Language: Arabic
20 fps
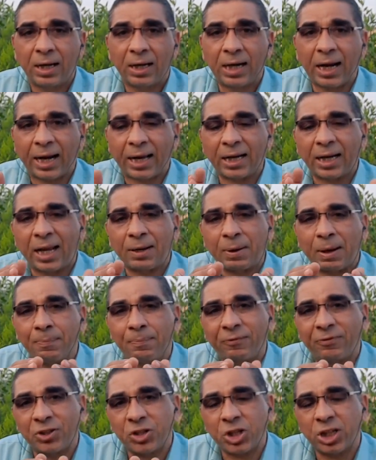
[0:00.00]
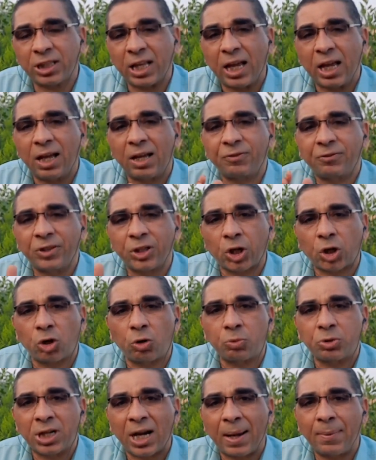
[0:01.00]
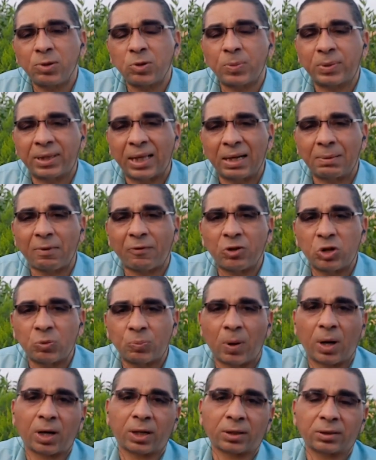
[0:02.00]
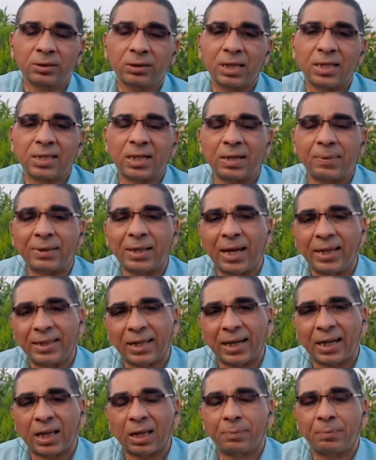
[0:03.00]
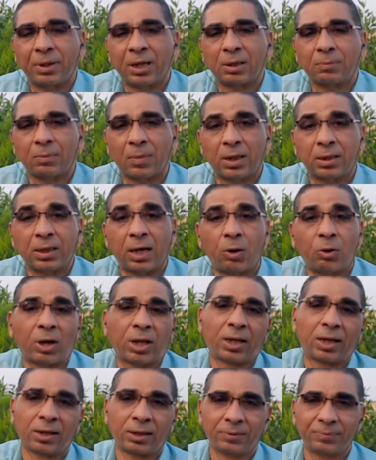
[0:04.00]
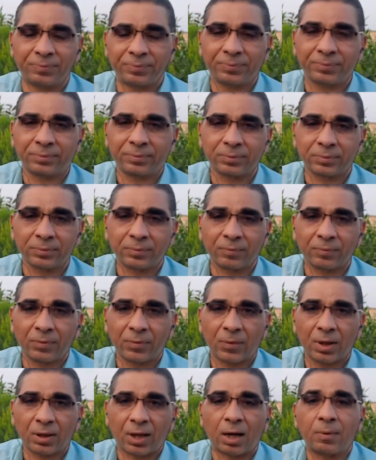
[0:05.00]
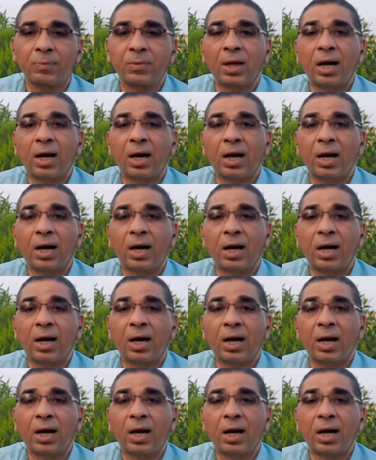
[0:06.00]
لكن في الشتاء في غيوم شمس وبالتالي ما فيش بخر اذا النبات هيحتاج لكميه ميه قليله طيب